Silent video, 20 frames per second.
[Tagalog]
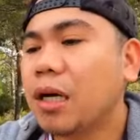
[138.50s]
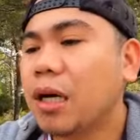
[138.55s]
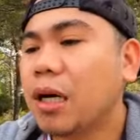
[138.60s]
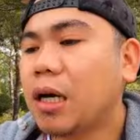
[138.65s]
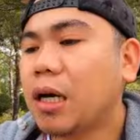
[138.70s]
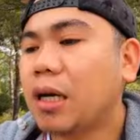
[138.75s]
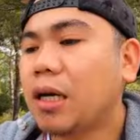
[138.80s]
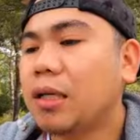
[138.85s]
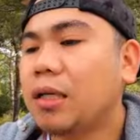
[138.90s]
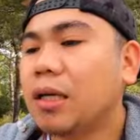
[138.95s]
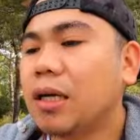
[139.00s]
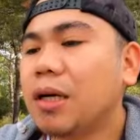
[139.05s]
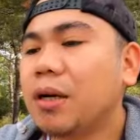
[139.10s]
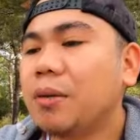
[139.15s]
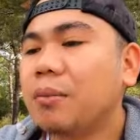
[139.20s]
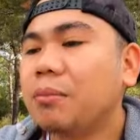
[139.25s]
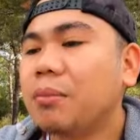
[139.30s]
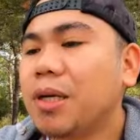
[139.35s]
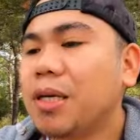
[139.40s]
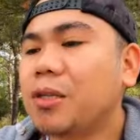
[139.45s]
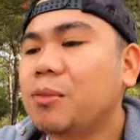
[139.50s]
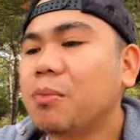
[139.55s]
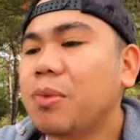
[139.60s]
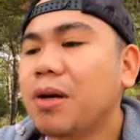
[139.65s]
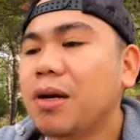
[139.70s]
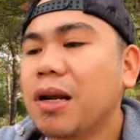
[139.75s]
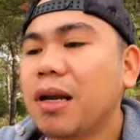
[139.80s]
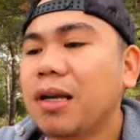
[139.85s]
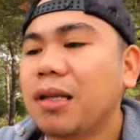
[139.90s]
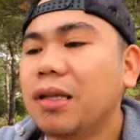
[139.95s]
And uh, must
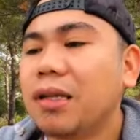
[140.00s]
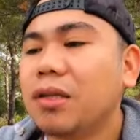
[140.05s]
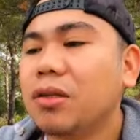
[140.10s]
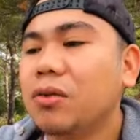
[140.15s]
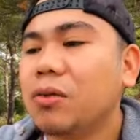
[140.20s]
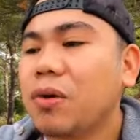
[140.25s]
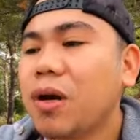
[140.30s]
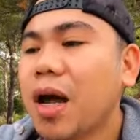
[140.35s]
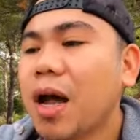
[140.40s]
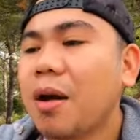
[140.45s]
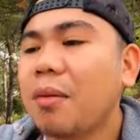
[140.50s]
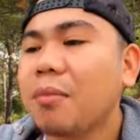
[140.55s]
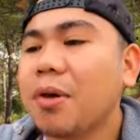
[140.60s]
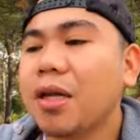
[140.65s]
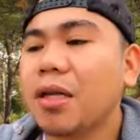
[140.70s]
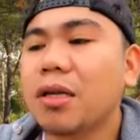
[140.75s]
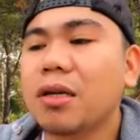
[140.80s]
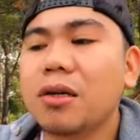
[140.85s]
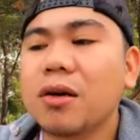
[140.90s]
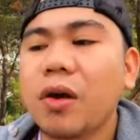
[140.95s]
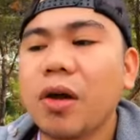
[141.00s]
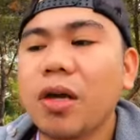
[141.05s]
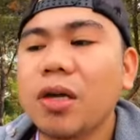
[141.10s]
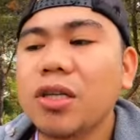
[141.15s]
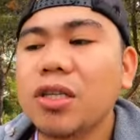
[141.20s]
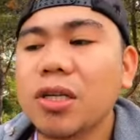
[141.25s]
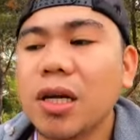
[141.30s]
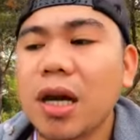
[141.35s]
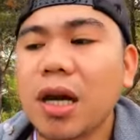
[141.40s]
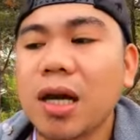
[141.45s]
be ready to come in
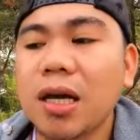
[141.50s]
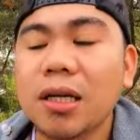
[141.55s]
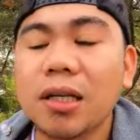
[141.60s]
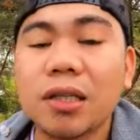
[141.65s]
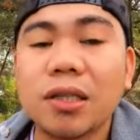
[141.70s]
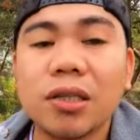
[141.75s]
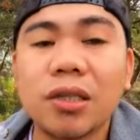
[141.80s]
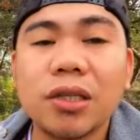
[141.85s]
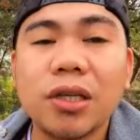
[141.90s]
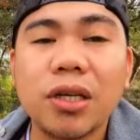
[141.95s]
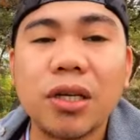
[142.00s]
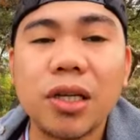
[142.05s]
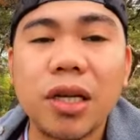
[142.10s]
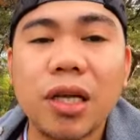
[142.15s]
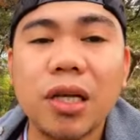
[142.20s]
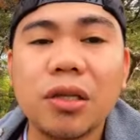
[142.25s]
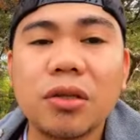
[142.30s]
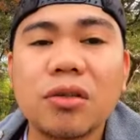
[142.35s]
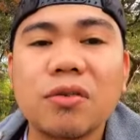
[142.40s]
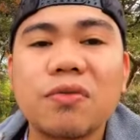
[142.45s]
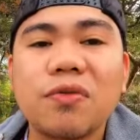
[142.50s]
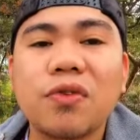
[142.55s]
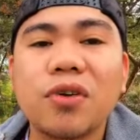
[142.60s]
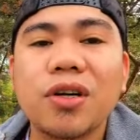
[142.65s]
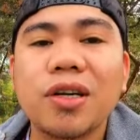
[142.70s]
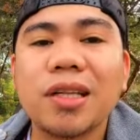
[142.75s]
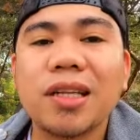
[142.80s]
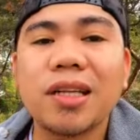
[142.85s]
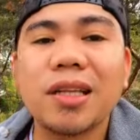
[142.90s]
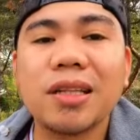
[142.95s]
Croatia 30 to
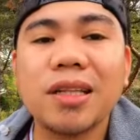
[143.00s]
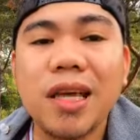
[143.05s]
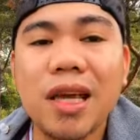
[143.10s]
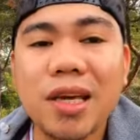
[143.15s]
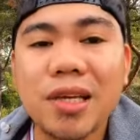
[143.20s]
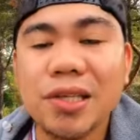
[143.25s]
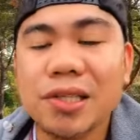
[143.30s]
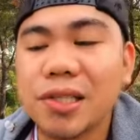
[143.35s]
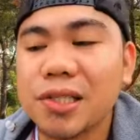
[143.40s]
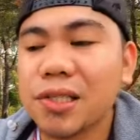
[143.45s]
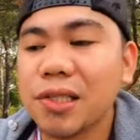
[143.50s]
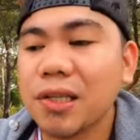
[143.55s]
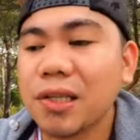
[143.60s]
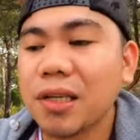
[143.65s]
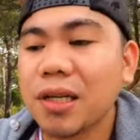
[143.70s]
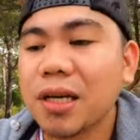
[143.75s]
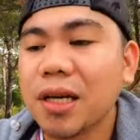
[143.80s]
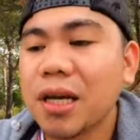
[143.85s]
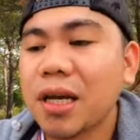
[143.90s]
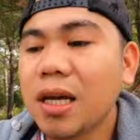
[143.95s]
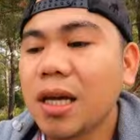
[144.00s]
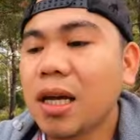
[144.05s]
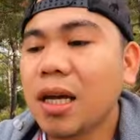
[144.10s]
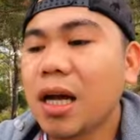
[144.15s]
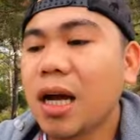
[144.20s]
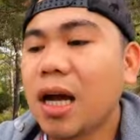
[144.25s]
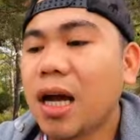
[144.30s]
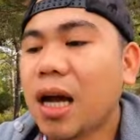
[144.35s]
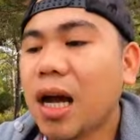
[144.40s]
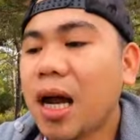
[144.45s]
40 days
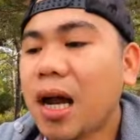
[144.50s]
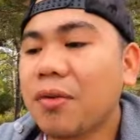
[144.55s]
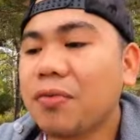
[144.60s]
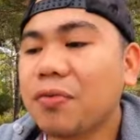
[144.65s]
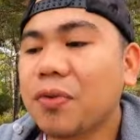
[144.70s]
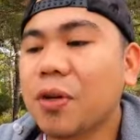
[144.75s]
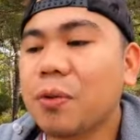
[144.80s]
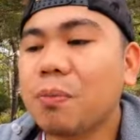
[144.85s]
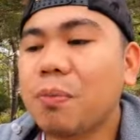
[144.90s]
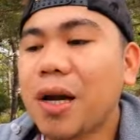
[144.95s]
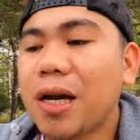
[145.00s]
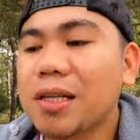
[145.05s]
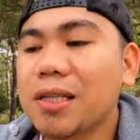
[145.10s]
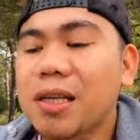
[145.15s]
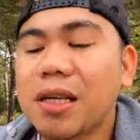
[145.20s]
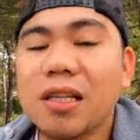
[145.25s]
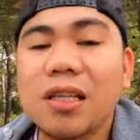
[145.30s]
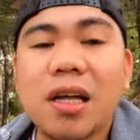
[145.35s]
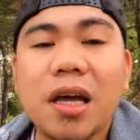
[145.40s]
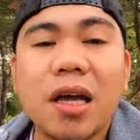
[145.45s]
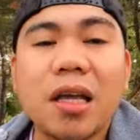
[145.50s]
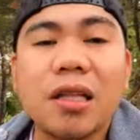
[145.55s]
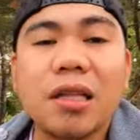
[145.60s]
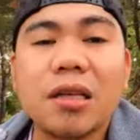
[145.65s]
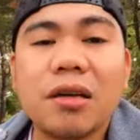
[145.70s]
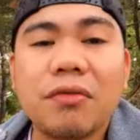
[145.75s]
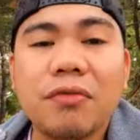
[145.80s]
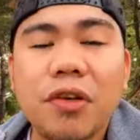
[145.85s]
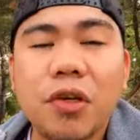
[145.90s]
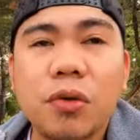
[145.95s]
uh, after passing the
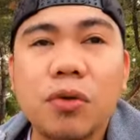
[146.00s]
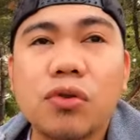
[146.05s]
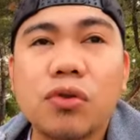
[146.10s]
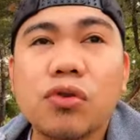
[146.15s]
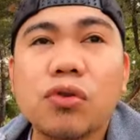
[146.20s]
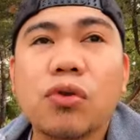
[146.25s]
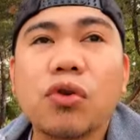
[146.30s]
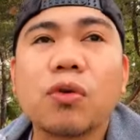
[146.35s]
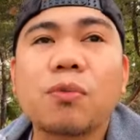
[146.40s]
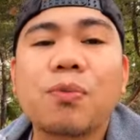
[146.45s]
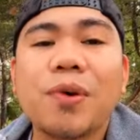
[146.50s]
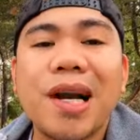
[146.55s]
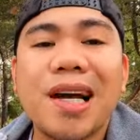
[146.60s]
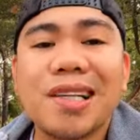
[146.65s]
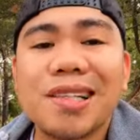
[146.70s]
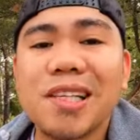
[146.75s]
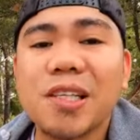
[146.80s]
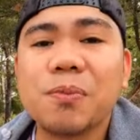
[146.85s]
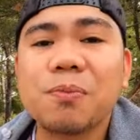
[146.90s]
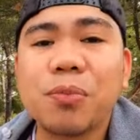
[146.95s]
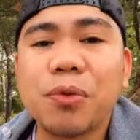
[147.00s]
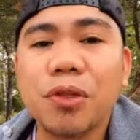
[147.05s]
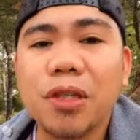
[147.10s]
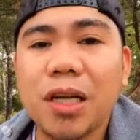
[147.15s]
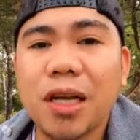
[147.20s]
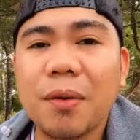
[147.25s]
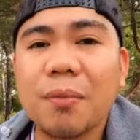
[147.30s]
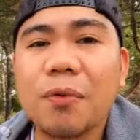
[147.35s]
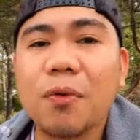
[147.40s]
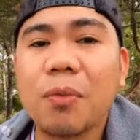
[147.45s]
interview. So yung process po
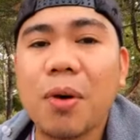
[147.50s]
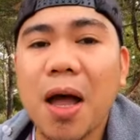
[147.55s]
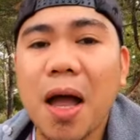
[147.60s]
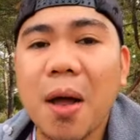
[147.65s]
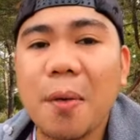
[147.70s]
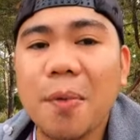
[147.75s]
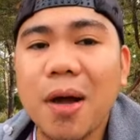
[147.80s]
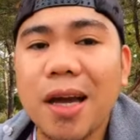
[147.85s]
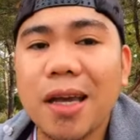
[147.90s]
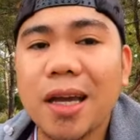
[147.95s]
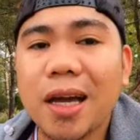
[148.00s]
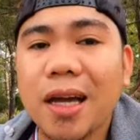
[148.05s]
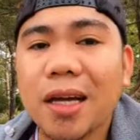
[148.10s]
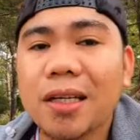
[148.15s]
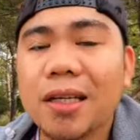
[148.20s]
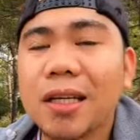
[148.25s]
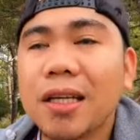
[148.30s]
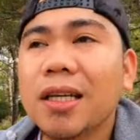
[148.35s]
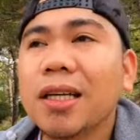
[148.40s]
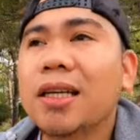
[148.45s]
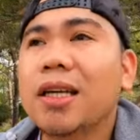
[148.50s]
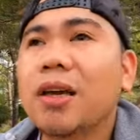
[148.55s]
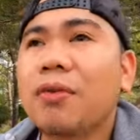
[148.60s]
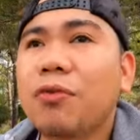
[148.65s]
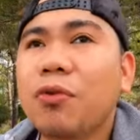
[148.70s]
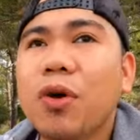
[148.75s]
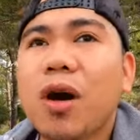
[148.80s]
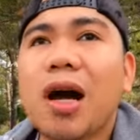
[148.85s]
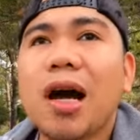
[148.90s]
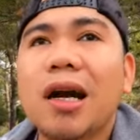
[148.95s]
nila po mga kabayan,
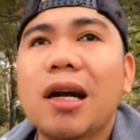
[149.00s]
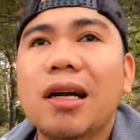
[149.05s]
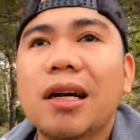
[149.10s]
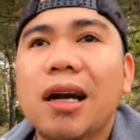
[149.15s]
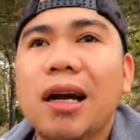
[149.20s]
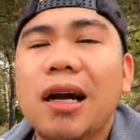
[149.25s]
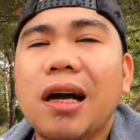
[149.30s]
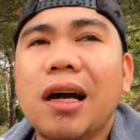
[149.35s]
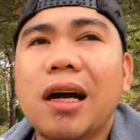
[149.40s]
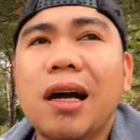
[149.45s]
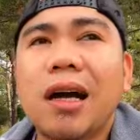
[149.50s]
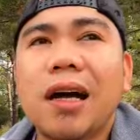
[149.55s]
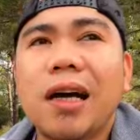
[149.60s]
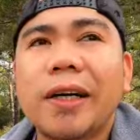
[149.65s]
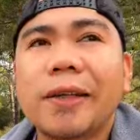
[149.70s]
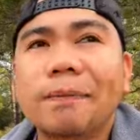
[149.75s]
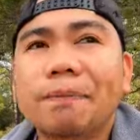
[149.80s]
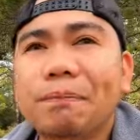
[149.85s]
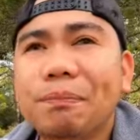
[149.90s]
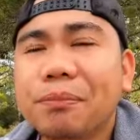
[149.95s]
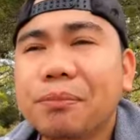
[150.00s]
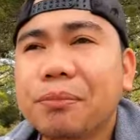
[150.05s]
if you are uh,